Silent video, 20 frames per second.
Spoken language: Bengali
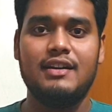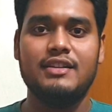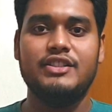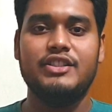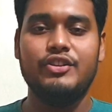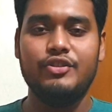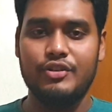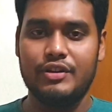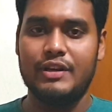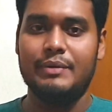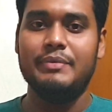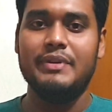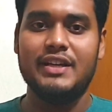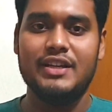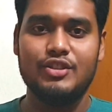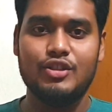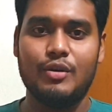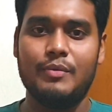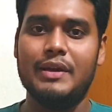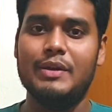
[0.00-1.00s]
শিরোনাম
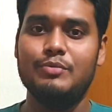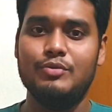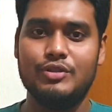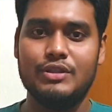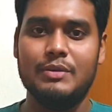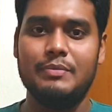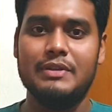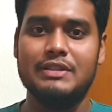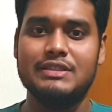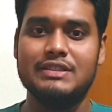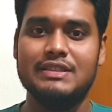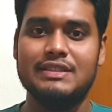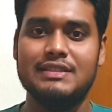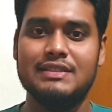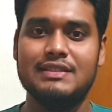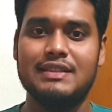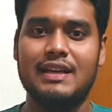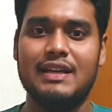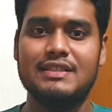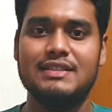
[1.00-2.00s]
দেখে সবাই বুঝতে পারছেন
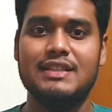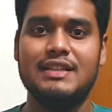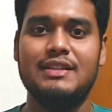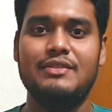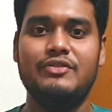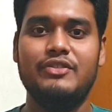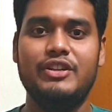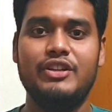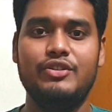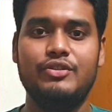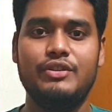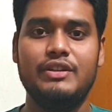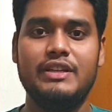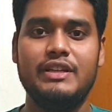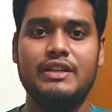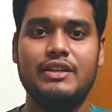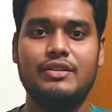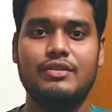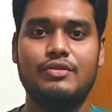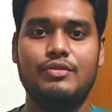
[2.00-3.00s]
আজকের ভিডিওটি
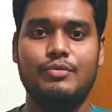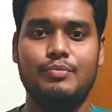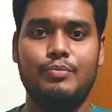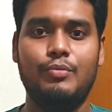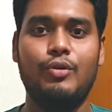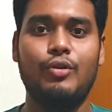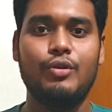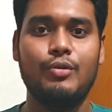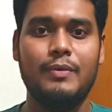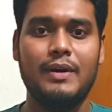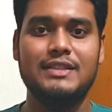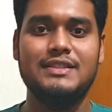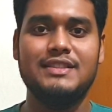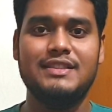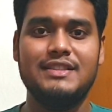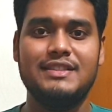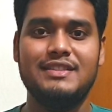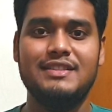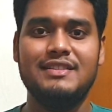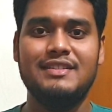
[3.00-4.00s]
খুব বড়
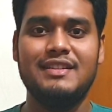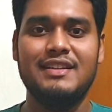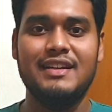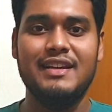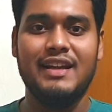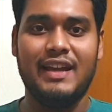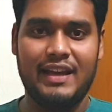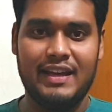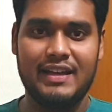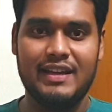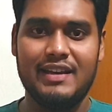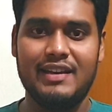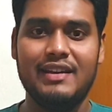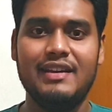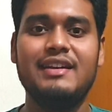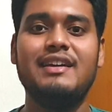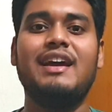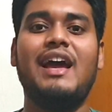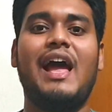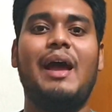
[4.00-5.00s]
বাজেটের হ্যাঁ
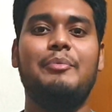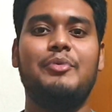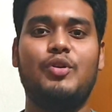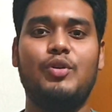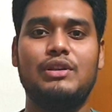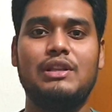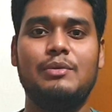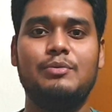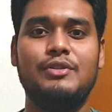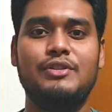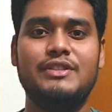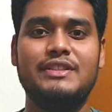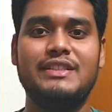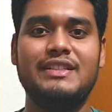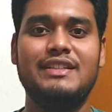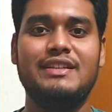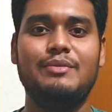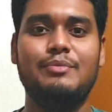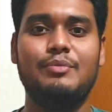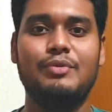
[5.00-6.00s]
আমি কথা বলছি
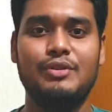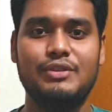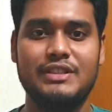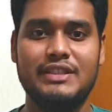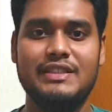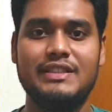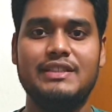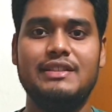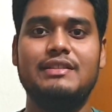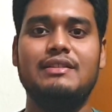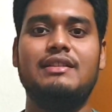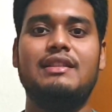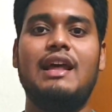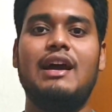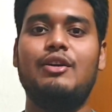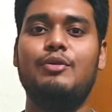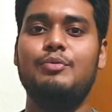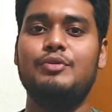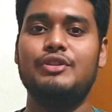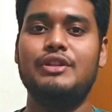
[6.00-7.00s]
বলছি
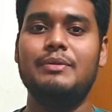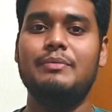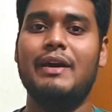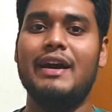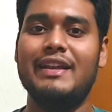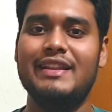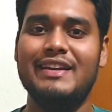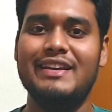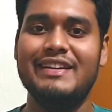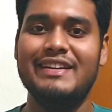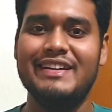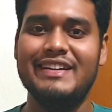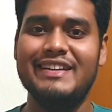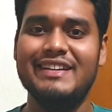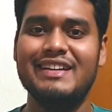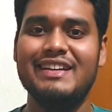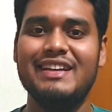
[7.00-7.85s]
লাখপতি ভাইদের নিয়ে